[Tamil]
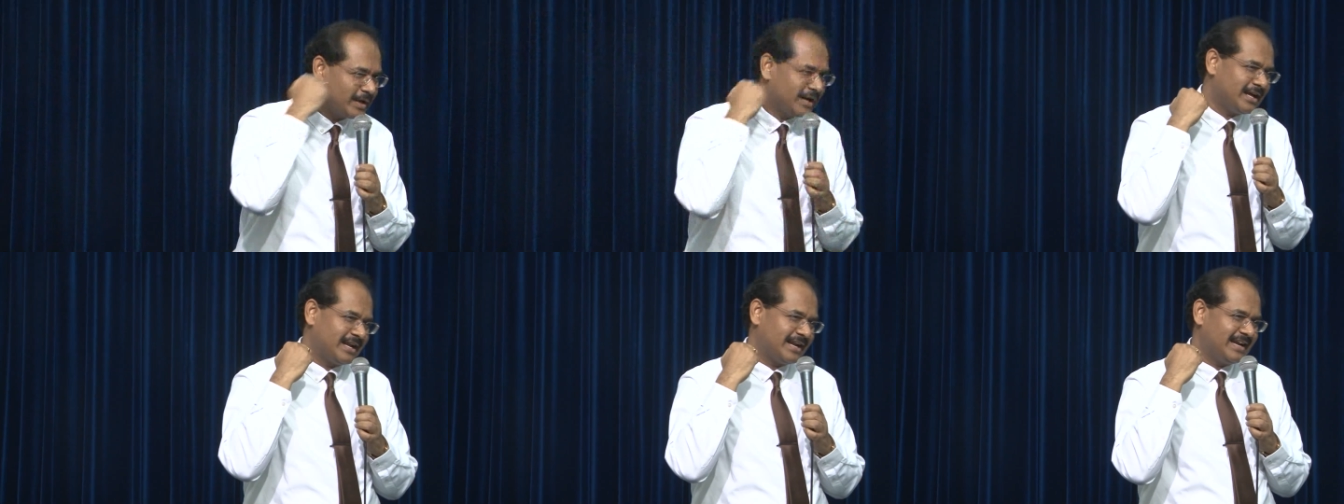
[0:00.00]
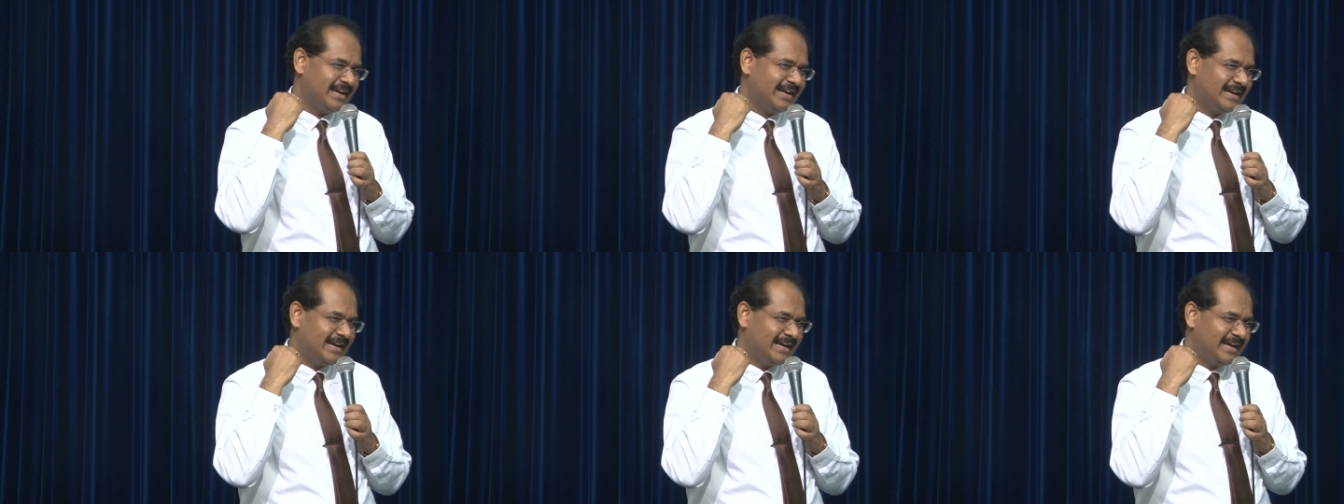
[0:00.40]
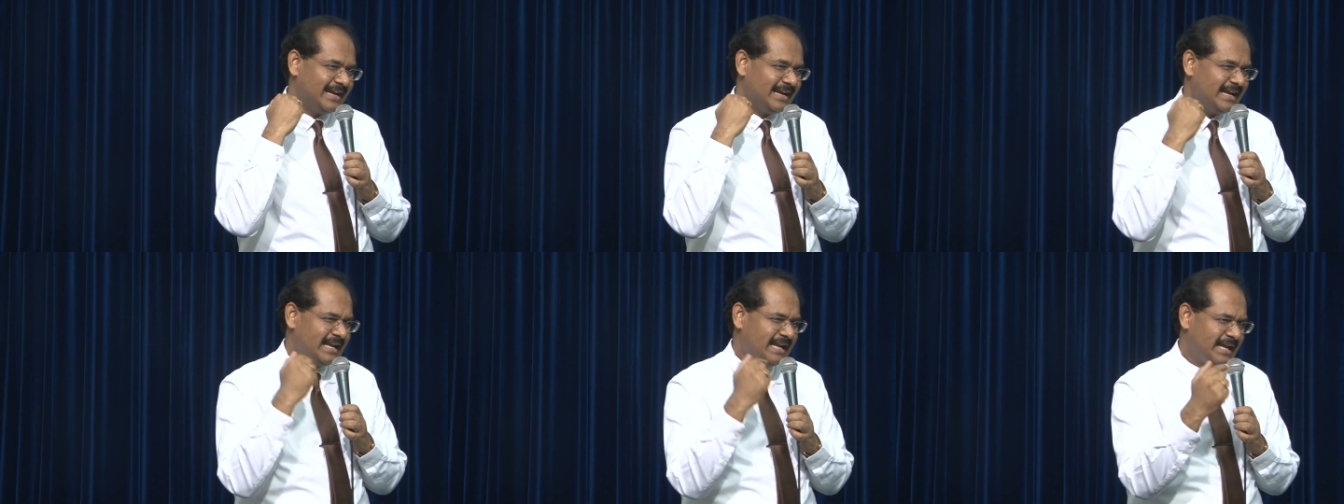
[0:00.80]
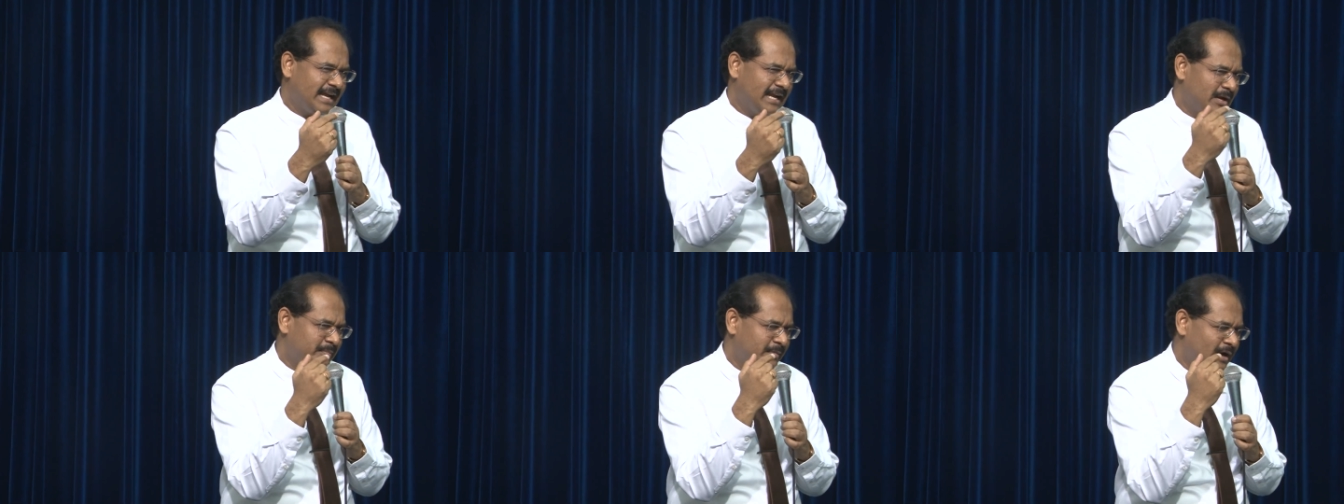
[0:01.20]
வர்றார் இன்றைக்கி
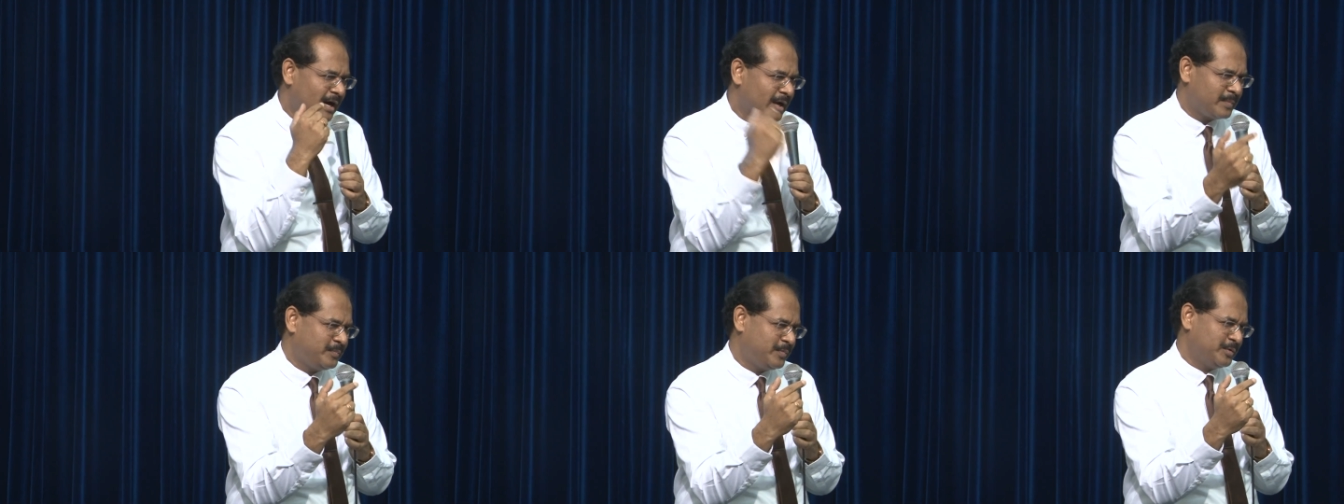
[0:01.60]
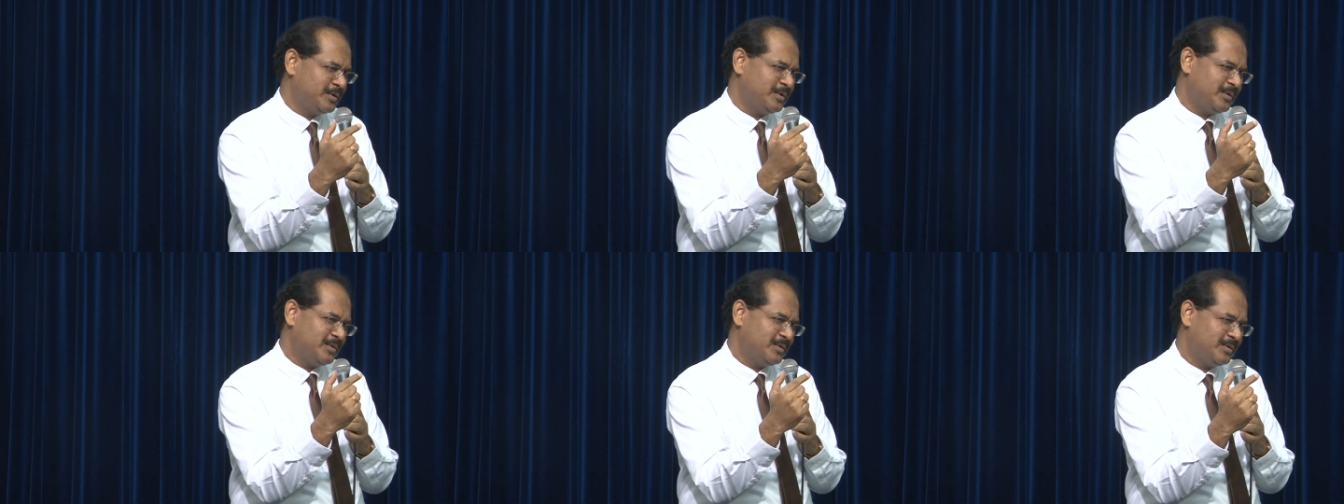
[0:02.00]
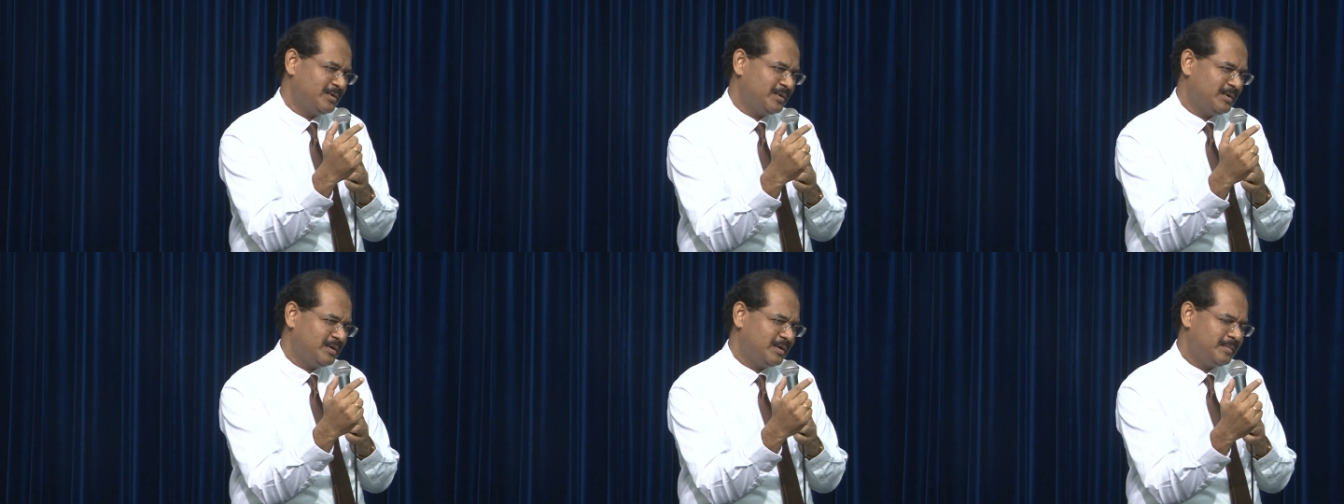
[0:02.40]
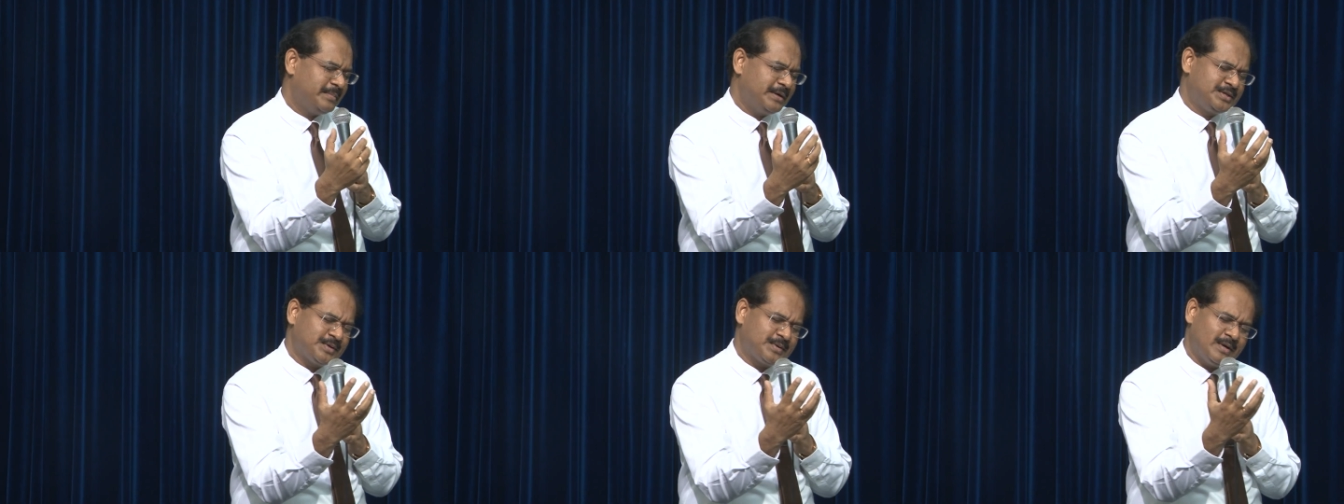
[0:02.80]
நம்ம அற்புதம்
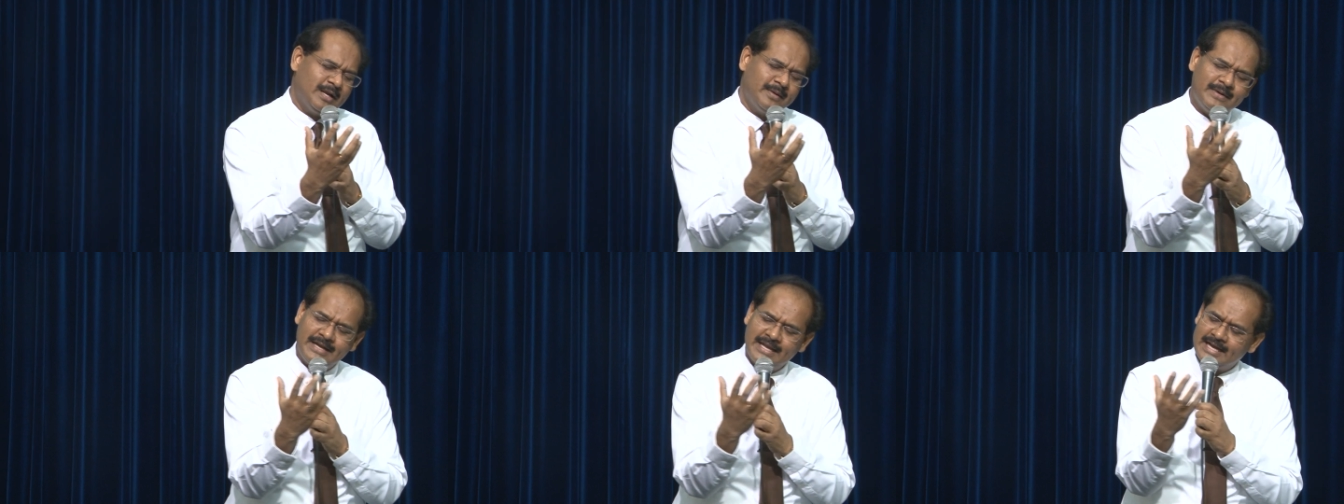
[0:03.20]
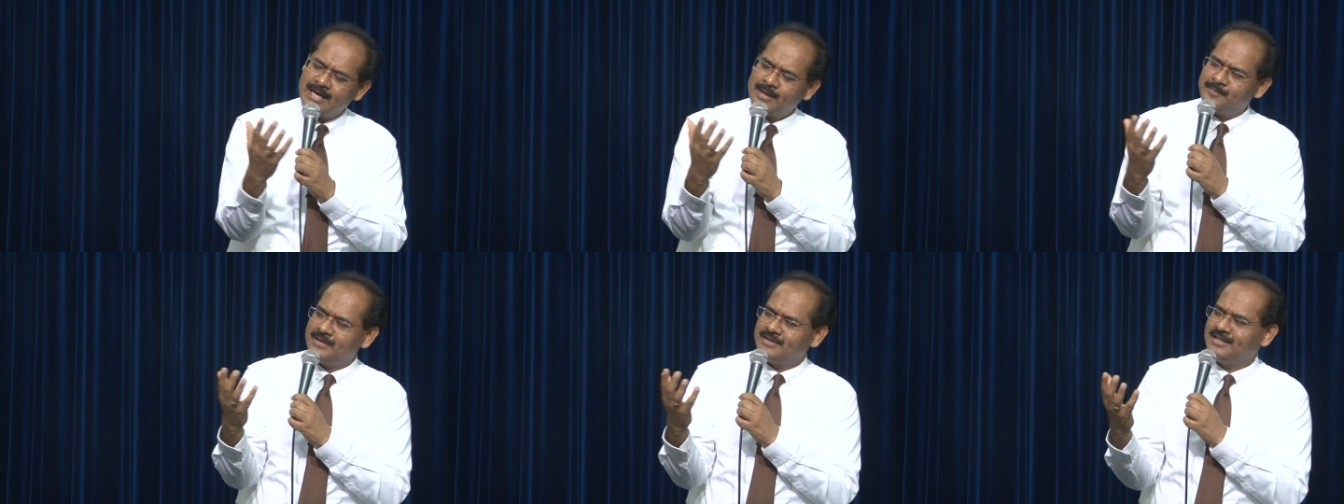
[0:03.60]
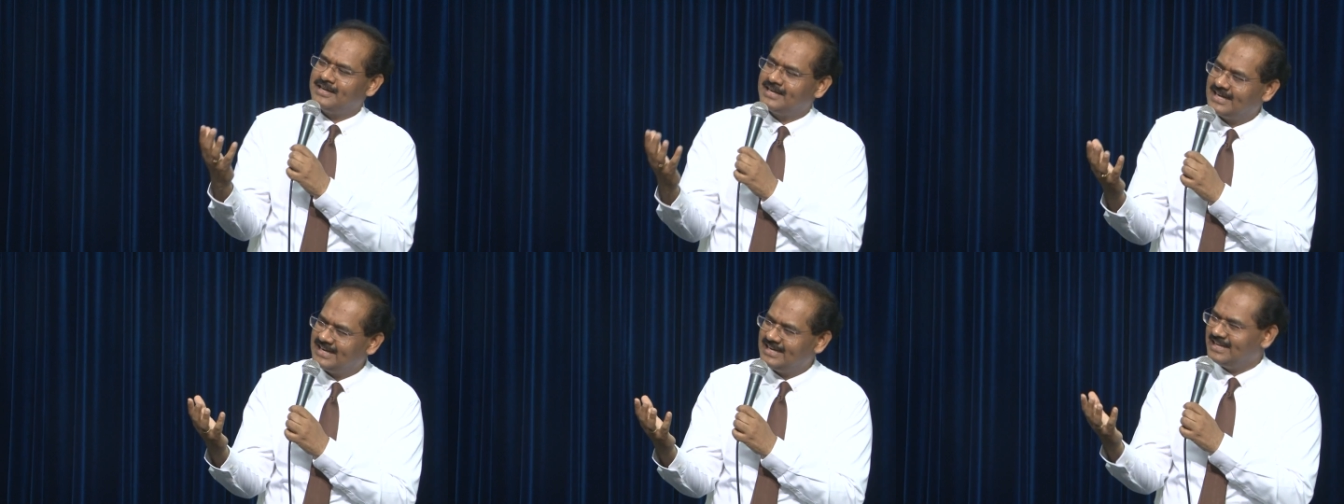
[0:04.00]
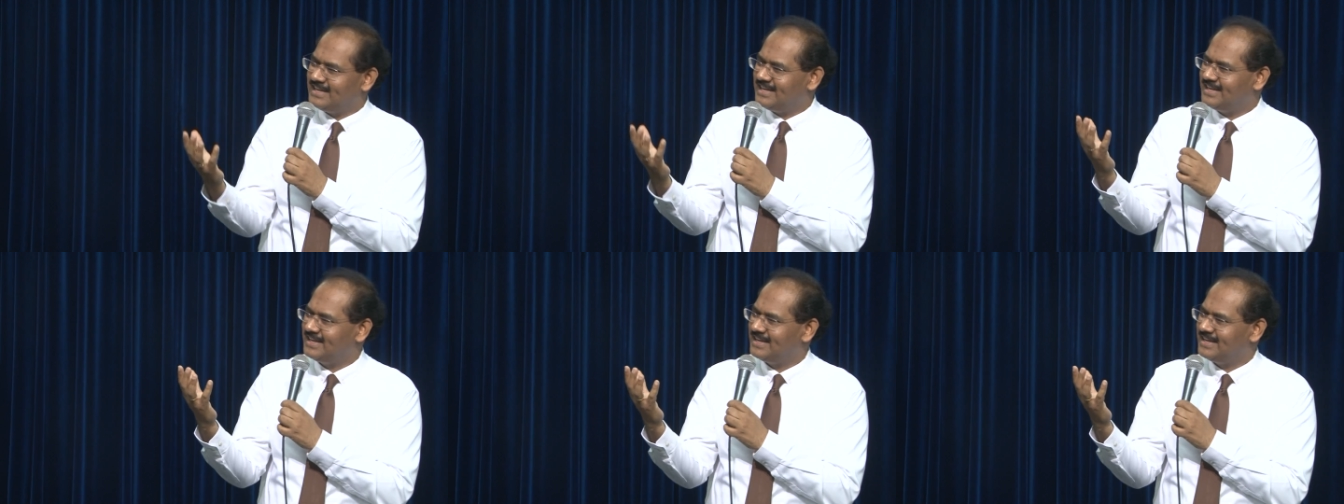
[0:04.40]
பெற்றுக்கொள்ள வேண்டிய கர்ப்பத்தின் கனி